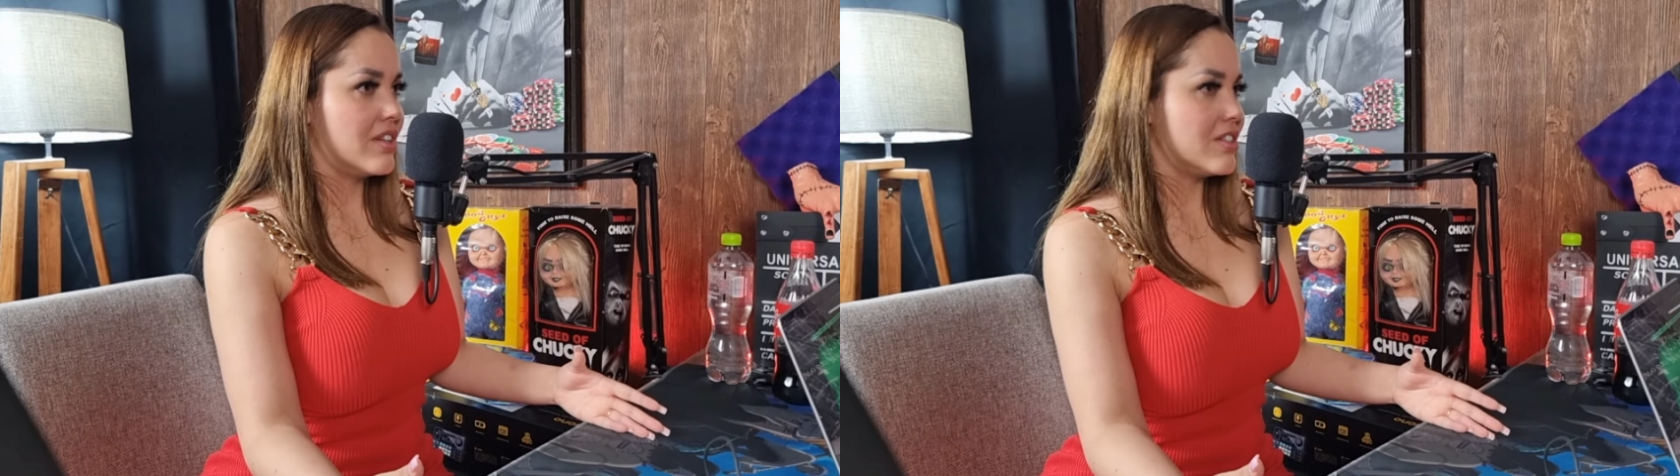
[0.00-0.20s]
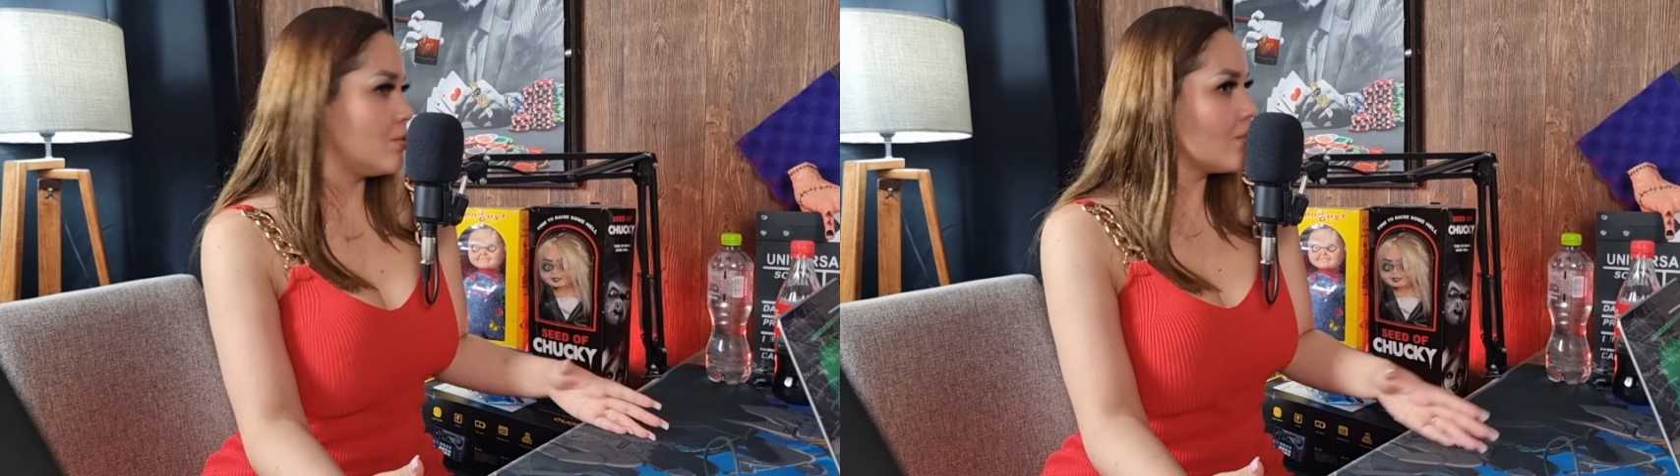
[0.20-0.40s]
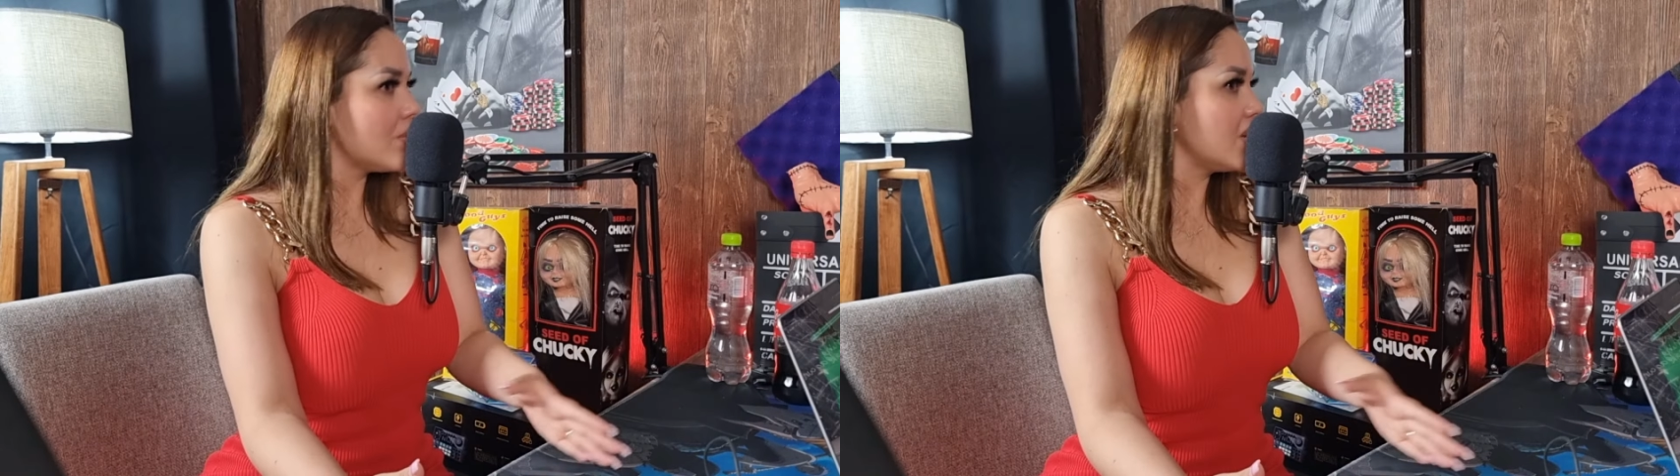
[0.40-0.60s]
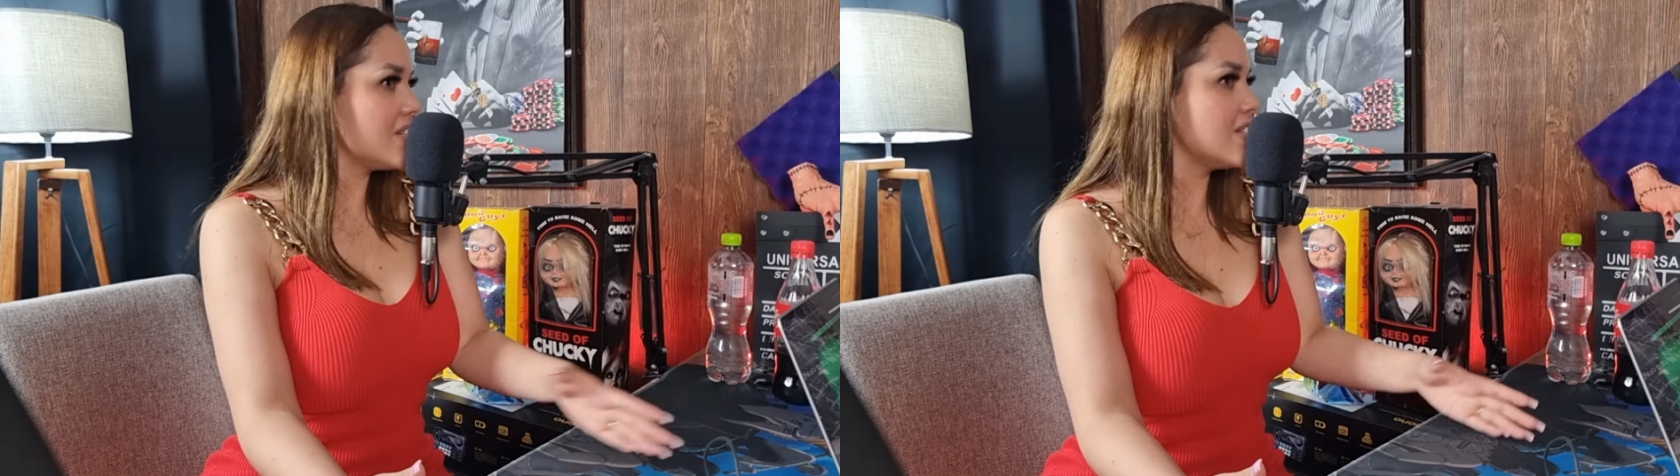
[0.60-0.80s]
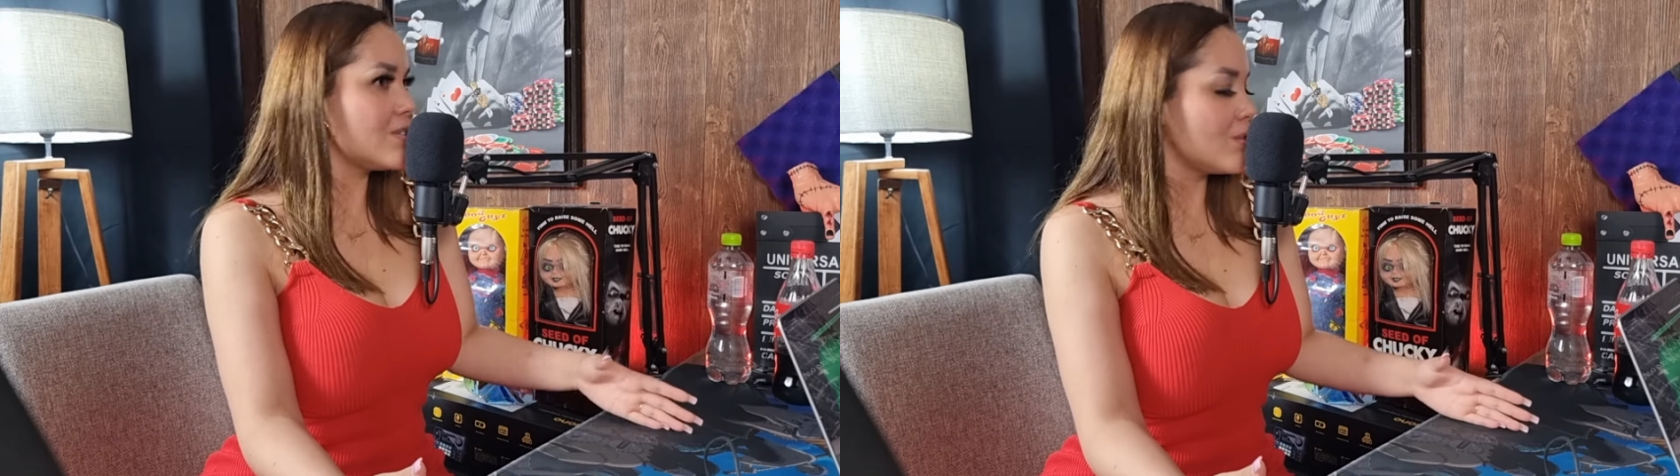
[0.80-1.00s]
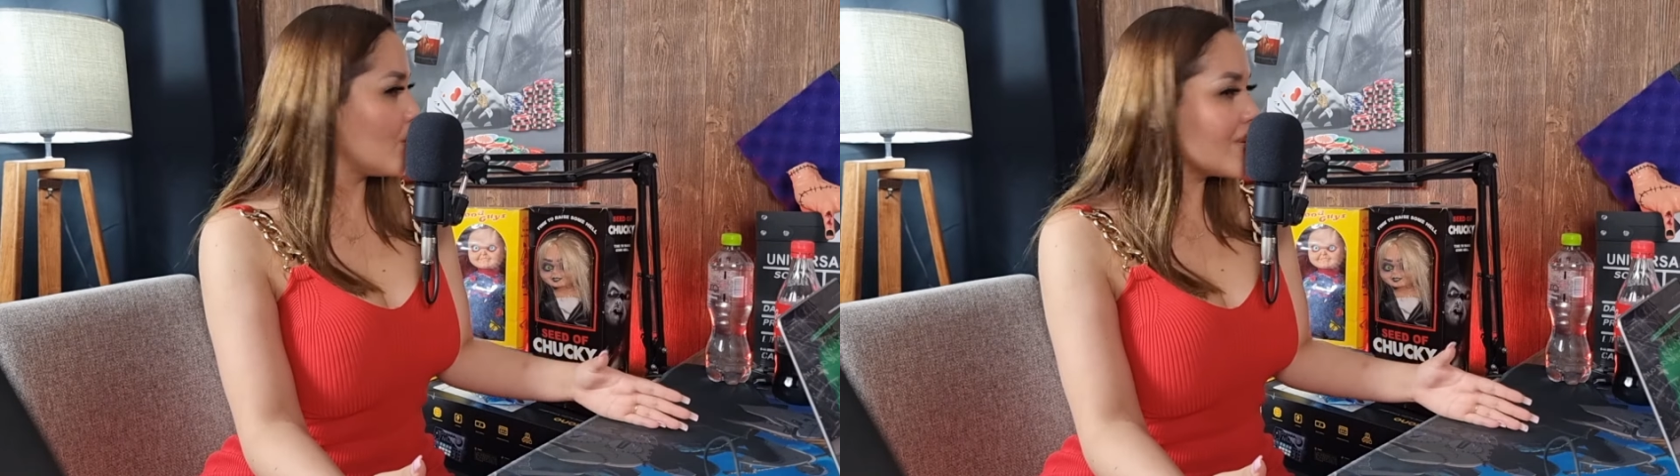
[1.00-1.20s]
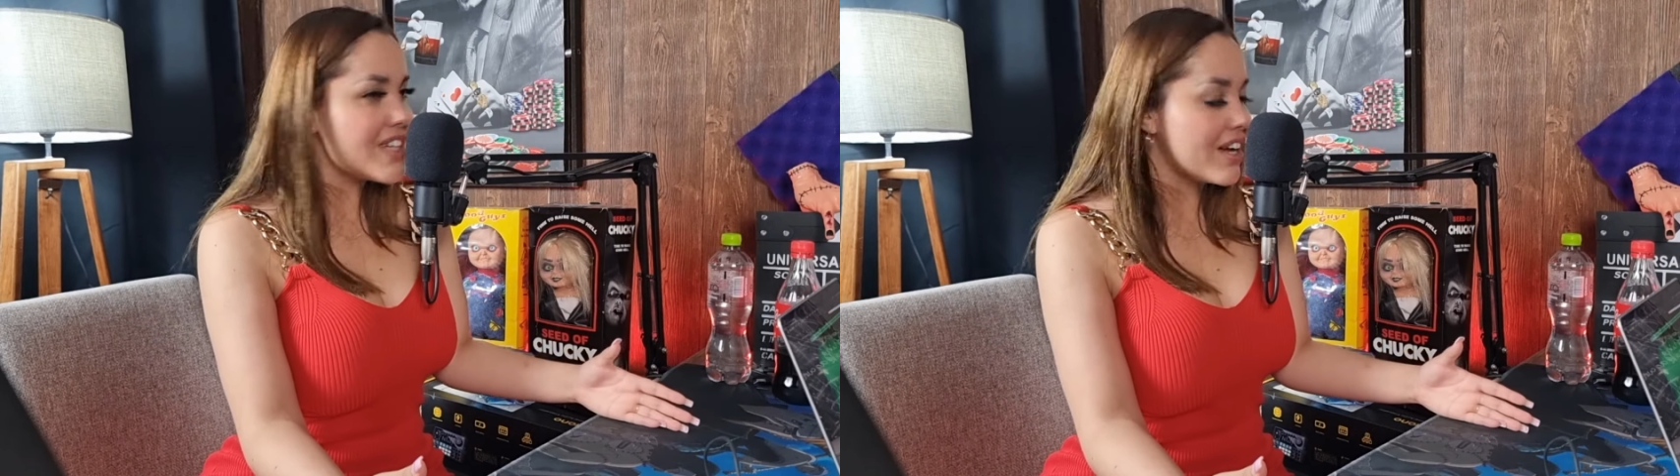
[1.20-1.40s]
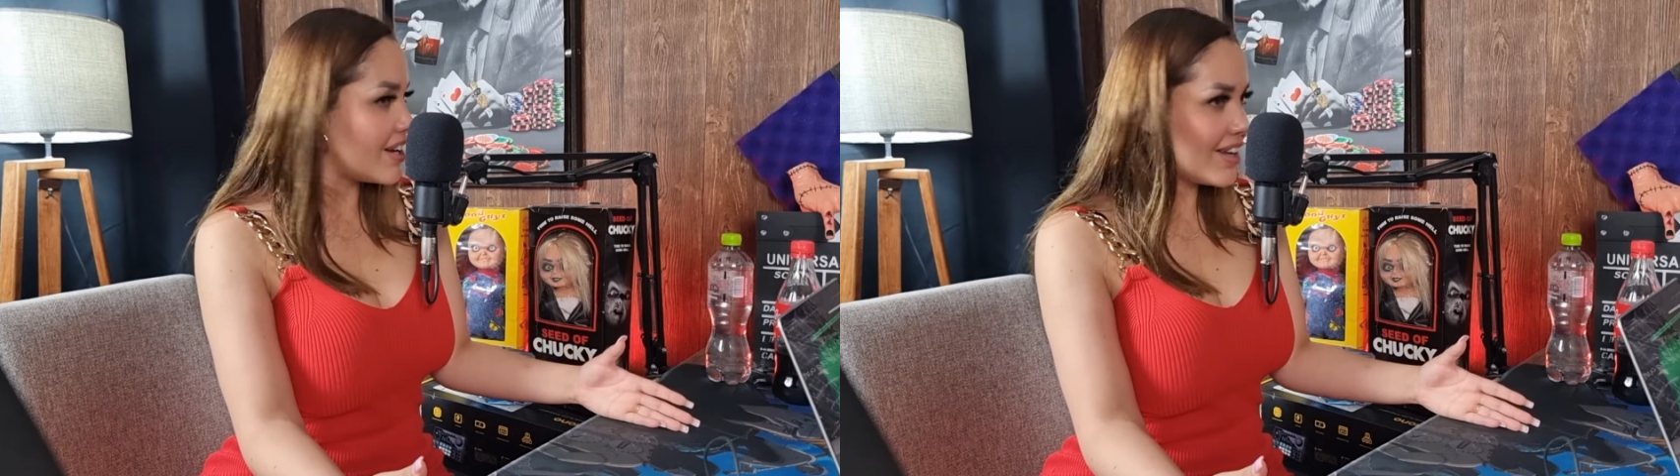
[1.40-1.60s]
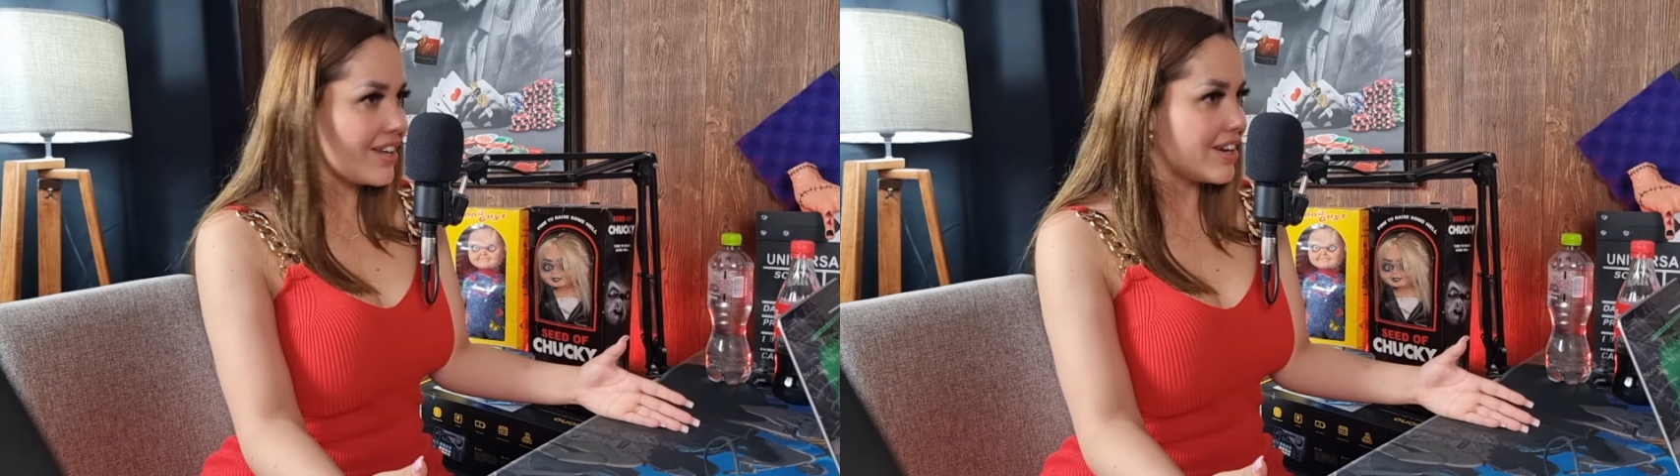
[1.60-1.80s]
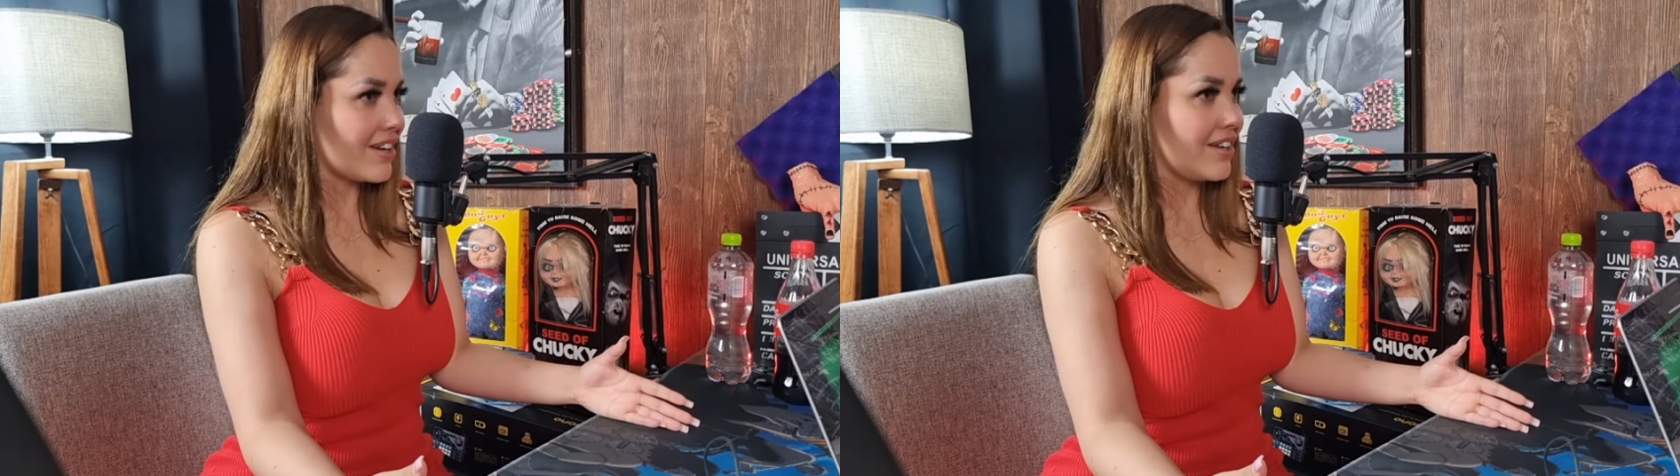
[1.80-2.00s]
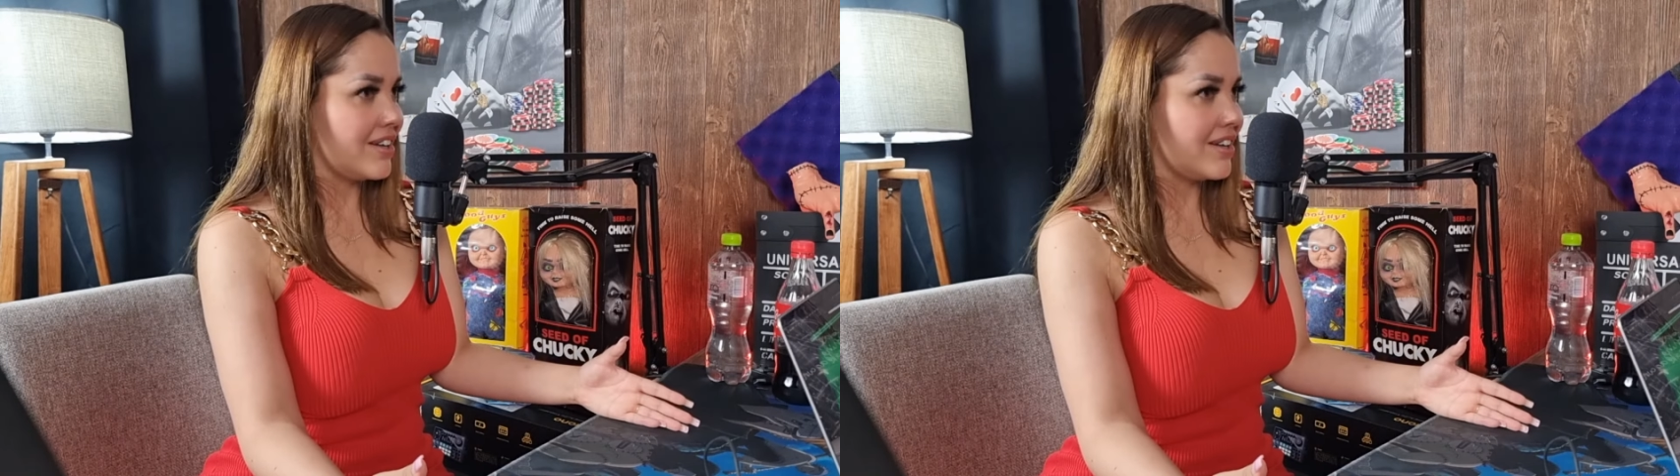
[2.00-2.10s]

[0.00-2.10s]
Si tú no tienes eso, no vas a ganar.